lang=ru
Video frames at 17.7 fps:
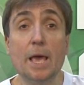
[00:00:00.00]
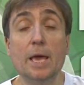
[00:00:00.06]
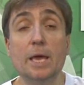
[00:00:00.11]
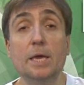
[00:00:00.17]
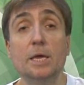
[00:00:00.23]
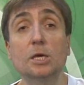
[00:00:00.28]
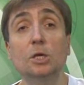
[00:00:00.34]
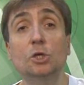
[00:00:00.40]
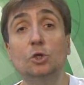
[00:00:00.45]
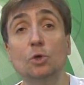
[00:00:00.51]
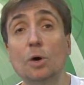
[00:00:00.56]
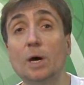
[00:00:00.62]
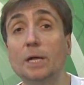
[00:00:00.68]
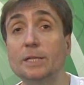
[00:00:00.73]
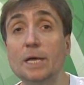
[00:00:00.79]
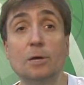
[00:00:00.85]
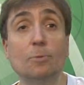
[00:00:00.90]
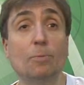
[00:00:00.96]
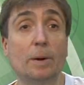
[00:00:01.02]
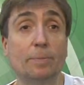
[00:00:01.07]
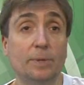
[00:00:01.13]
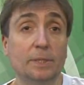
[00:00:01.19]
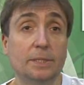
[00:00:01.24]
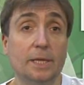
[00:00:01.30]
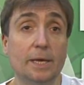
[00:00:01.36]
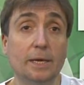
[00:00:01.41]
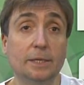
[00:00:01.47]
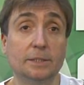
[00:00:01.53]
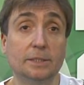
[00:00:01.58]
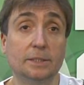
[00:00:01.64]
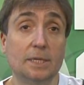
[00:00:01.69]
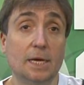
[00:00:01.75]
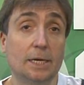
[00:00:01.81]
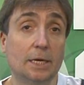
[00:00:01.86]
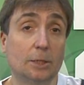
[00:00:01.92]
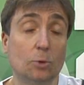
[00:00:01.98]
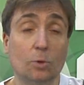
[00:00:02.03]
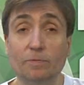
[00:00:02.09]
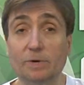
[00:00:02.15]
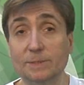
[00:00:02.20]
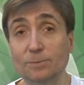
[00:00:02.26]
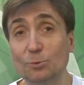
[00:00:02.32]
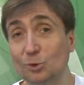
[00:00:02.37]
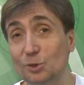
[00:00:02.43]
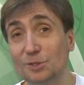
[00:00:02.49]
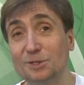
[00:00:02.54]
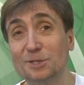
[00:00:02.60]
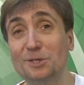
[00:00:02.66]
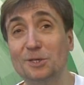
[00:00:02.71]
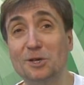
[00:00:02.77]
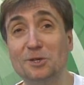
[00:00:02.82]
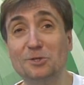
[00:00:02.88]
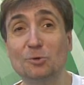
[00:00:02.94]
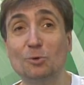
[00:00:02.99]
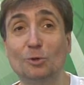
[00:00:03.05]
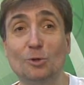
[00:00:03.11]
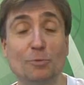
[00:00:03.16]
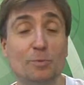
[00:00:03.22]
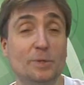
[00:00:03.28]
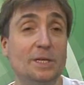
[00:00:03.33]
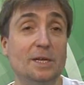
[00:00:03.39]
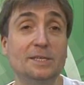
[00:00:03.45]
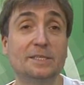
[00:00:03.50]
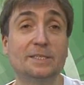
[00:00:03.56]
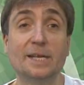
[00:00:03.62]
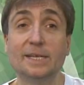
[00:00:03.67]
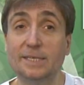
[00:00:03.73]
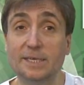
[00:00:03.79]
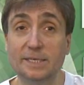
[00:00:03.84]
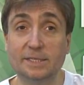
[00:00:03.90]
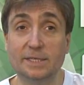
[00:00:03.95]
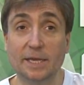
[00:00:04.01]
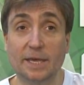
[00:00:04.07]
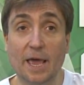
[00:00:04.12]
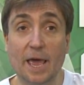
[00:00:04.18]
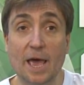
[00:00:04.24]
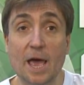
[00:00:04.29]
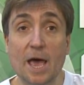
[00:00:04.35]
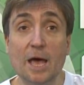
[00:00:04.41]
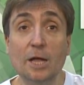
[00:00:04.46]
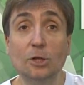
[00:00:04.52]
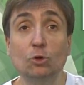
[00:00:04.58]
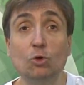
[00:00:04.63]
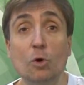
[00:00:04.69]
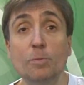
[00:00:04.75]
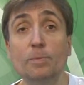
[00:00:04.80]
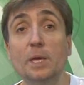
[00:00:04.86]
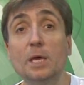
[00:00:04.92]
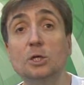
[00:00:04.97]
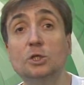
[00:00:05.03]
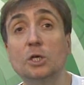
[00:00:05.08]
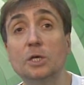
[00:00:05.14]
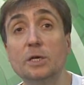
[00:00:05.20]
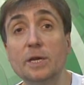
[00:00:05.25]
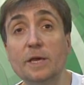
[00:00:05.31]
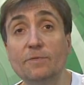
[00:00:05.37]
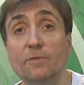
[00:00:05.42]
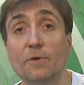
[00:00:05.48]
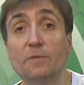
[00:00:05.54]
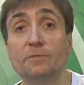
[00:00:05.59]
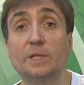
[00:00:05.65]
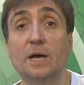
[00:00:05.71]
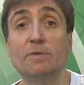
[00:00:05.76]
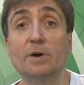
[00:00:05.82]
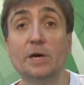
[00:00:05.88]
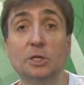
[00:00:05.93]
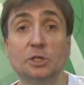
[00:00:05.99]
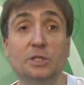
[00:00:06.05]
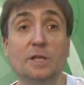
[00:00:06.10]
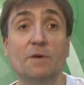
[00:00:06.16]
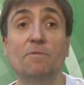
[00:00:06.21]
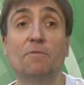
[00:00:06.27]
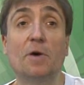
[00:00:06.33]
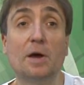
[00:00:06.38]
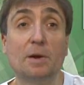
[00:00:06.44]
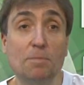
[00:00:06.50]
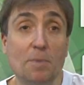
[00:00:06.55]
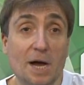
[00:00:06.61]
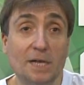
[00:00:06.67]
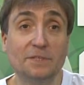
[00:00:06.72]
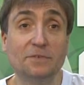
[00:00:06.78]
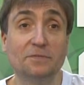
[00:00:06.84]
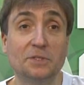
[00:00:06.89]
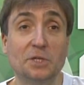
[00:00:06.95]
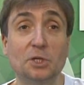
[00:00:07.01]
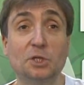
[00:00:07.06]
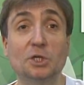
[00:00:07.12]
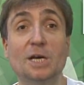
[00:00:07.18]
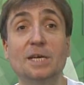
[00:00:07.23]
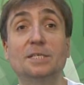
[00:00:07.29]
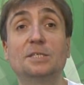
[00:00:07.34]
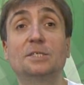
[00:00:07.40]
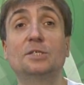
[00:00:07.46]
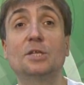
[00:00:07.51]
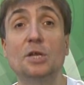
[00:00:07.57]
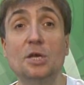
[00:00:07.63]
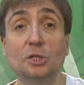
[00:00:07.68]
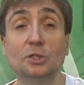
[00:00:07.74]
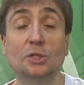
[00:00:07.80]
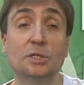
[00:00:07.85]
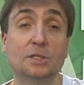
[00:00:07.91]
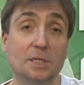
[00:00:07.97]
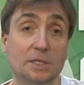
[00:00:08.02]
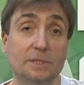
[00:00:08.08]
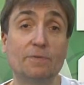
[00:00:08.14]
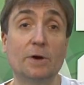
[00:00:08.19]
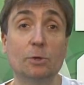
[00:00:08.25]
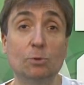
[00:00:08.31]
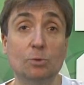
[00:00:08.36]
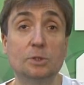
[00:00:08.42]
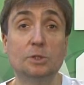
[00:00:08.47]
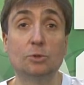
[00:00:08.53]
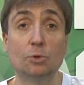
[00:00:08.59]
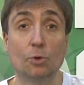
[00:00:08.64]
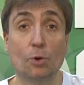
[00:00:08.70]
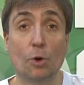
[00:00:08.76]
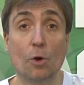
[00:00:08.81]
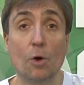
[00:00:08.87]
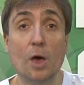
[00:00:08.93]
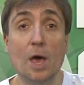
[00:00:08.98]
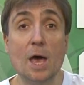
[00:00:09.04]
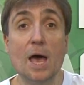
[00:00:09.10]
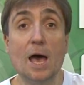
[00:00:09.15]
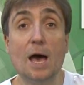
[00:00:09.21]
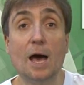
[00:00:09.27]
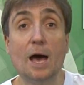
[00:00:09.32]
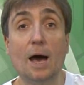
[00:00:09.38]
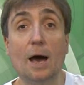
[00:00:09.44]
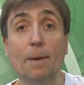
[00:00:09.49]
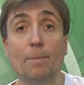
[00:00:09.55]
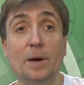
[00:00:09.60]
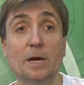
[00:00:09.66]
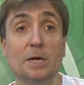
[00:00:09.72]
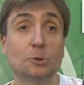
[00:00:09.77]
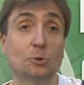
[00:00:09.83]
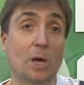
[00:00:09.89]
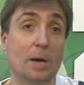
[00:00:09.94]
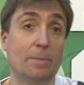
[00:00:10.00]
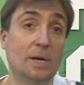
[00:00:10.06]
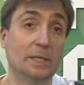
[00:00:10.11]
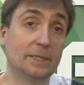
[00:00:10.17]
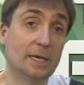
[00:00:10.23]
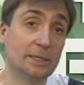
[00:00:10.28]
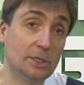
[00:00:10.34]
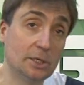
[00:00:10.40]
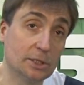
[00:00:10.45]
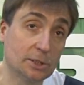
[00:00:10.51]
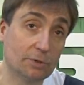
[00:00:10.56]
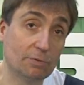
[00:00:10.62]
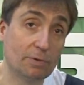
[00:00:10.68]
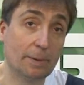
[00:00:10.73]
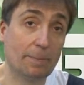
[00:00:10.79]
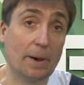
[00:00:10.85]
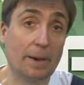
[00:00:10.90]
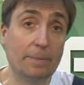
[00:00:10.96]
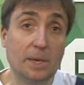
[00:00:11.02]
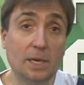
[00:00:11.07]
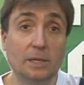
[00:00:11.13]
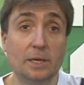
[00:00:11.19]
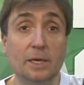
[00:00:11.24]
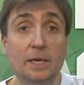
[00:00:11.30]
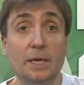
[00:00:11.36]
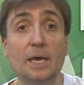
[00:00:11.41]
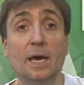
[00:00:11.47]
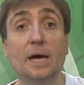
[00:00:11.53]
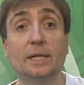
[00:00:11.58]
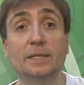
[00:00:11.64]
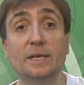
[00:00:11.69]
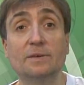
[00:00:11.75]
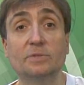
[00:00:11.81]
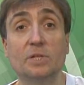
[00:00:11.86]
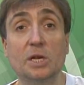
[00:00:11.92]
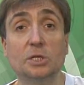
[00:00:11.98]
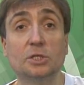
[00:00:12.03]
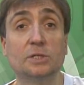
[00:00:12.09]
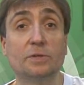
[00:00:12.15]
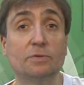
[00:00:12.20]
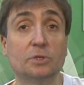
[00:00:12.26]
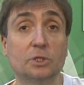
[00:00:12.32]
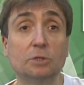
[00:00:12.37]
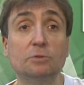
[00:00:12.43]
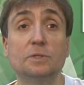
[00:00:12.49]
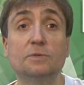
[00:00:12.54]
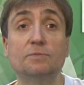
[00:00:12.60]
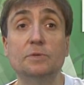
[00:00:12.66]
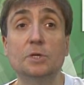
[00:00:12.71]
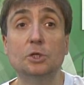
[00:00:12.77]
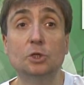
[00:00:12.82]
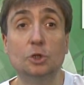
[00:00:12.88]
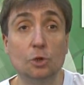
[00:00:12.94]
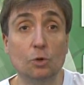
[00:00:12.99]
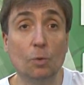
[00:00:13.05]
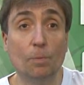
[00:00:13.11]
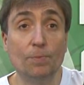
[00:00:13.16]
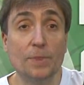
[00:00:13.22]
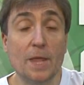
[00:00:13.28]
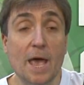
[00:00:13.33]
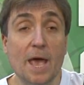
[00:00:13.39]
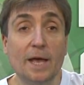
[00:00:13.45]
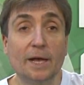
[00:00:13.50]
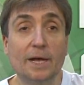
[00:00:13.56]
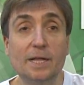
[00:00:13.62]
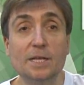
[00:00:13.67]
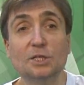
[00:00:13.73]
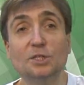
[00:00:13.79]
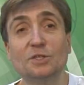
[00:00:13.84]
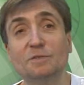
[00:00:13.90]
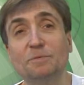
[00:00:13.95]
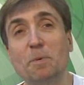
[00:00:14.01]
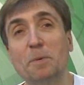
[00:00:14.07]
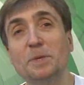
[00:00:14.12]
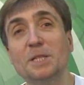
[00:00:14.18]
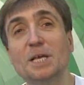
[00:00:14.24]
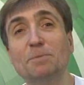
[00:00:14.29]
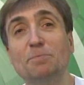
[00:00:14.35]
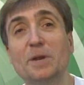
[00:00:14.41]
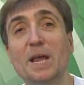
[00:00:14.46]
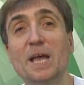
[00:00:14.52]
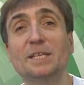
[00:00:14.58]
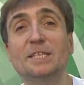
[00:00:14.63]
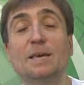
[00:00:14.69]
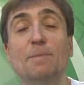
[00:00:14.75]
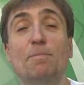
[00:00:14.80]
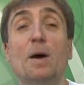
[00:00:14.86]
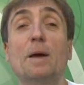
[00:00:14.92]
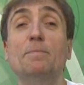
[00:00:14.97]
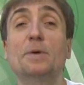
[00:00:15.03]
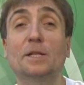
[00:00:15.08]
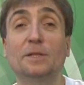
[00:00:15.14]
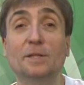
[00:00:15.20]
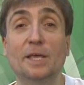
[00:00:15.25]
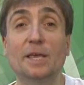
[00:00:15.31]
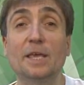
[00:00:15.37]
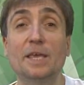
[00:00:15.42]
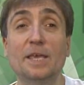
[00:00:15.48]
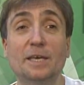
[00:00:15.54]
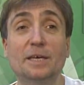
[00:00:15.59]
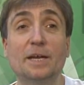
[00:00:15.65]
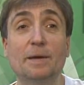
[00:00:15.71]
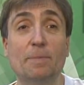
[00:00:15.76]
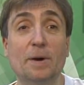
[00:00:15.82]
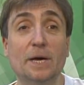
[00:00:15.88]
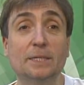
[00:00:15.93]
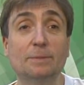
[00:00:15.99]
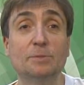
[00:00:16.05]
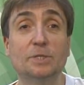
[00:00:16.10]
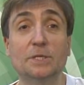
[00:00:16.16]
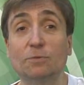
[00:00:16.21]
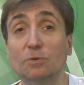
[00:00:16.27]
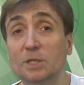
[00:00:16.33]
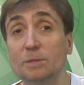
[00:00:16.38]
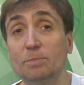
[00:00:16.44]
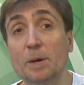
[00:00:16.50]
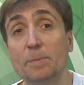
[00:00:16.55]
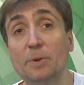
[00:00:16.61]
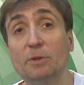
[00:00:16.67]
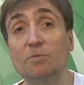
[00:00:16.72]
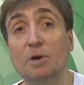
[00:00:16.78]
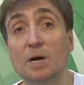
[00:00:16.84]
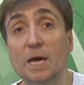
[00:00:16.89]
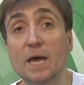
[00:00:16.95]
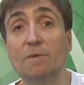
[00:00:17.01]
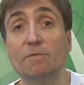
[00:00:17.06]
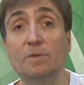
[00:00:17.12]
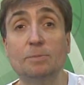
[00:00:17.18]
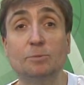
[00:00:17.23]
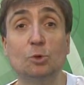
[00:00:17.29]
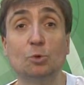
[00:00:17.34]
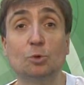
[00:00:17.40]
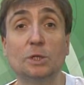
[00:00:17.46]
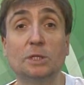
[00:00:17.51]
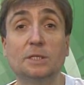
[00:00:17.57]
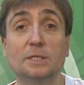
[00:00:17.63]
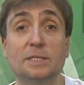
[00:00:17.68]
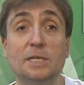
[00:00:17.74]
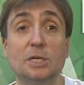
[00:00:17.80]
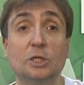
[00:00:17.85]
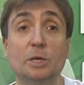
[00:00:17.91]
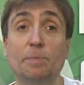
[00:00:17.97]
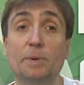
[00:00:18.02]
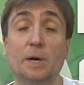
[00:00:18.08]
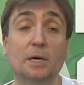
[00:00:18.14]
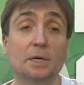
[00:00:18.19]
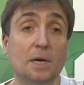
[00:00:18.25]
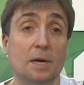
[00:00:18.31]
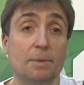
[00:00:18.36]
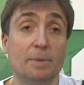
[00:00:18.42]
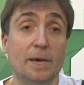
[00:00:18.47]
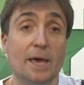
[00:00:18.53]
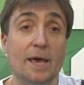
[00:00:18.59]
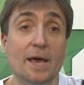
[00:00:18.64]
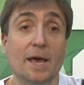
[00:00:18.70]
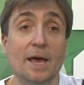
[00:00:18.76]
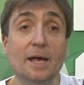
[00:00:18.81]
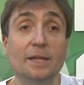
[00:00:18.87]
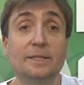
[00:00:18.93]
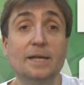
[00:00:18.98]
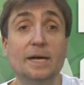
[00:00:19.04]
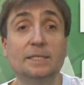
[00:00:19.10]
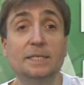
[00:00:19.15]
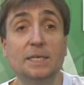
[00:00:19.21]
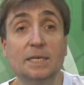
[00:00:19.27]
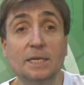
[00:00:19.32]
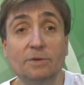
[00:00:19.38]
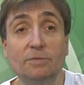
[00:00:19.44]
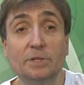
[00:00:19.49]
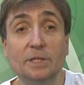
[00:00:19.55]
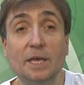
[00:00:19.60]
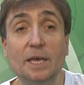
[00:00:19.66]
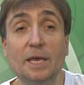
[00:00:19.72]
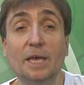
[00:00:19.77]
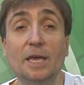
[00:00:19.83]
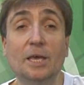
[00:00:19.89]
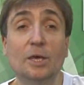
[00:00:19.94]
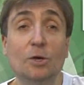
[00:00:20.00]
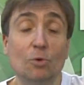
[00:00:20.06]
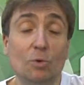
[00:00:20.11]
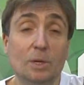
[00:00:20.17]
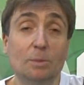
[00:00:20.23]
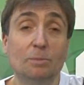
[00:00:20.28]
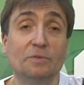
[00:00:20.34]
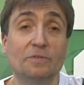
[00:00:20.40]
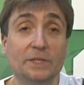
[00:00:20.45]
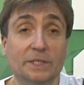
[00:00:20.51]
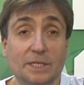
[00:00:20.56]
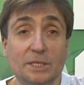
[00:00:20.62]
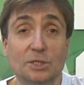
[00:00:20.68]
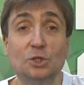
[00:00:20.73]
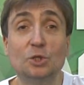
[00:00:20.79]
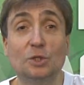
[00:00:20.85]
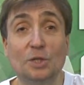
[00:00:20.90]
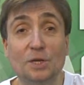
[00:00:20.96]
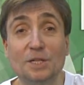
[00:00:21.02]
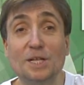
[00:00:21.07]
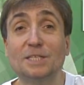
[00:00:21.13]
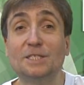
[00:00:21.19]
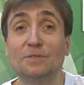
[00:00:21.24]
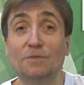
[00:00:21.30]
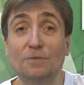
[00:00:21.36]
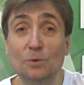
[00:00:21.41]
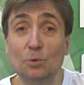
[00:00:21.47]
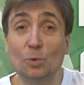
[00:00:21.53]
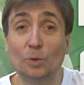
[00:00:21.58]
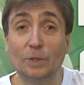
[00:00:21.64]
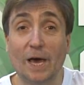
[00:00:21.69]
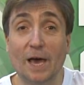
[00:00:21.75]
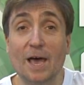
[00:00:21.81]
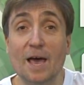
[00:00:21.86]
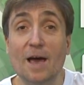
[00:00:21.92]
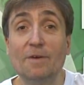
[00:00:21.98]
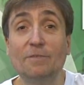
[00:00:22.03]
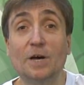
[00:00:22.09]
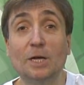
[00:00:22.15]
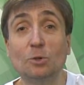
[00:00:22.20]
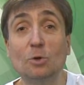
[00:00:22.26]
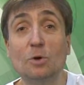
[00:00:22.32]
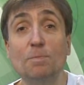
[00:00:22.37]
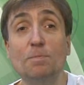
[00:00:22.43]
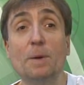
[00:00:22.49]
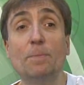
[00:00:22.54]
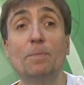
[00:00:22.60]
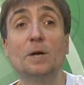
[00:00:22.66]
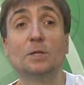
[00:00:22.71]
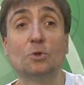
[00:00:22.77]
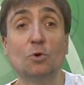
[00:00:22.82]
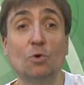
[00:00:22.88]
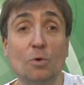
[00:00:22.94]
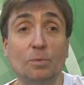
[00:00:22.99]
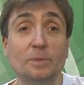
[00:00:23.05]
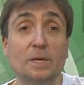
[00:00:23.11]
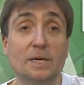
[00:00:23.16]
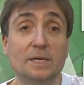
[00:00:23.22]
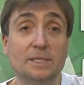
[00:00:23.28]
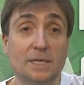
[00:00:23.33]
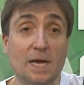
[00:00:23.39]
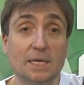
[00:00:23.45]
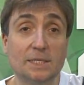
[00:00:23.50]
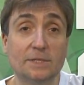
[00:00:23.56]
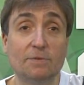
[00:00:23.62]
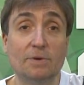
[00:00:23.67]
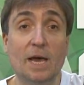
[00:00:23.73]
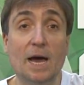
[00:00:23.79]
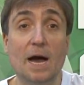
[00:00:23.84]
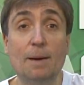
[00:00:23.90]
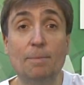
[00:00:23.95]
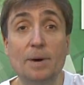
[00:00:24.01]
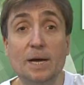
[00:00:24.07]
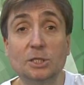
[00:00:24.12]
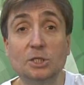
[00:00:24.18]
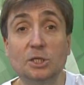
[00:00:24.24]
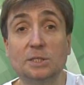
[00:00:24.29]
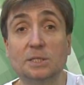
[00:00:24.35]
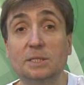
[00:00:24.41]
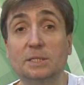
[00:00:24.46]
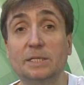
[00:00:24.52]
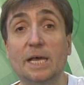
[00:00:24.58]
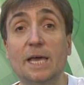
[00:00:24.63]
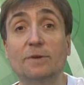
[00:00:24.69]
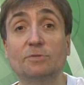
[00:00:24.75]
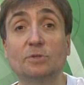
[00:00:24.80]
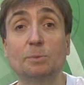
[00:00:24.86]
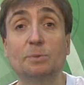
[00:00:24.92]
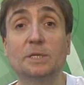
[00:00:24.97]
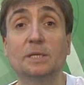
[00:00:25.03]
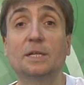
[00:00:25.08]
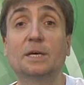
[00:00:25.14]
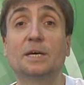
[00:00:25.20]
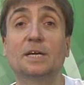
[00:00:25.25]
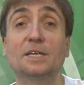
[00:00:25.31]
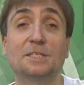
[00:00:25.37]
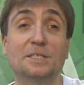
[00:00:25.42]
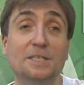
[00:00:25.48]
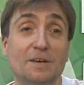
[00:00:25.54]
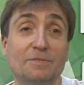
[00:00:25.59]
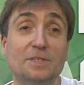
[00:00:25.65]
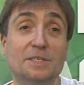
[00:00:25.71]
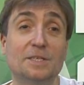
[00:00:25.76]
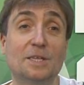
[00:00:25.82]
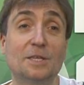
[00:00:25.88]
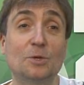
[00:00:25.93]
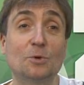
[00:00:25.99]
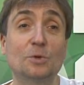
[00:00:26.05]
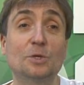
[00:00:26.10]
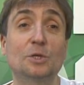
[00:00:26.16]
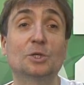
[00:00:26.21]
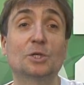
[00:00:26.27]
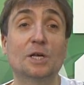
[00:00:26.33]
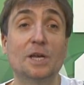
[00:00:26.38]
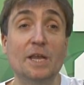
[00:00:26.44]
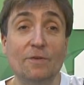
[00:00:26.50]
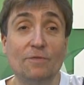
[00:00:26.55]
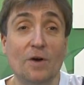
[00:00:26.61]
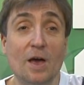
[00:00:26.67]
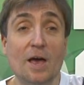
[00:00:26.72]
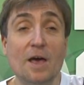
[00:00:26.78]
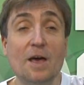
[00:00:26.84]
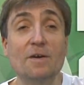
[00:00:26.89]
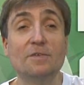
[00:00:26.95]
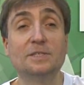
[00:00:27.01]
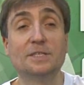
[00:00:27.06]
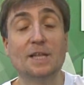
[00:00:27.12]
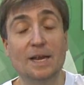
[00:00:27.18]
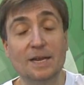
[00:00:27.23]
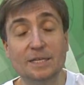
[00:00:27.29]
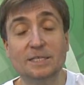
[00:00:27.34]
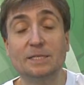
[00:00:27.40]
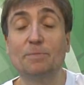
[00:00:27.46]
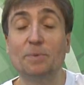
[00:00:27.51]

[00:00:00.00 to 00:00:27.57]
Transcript: И еще одна любопытная деталь, которая, возможно, заинтересует любителей статистики. Том и Шериф в товарищеском формате встречались трижды за свою историю. Э, по разу команды одерживали победы, и одна встреча завершилась в ничью. Конечно, вспоминать приятнее победные игры, поэтому сегодня мы предлагаем вам сюжет сюжет из нашей программы, датированный июлем 2013 года, в котором мы подробно рассказывали о матче, состоявшемся на красавце стадионе «Шериф» в столице